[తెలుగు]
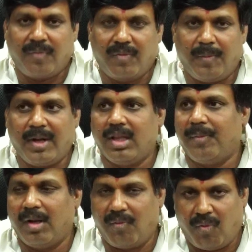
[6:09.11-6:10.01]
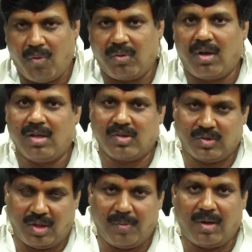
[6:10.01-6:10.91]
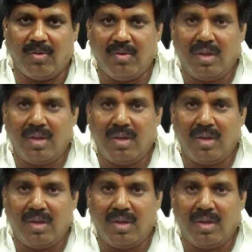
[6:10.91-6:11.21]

విపరీతమైన ఫోన్ కాల్స్ వస్తాయి మాకు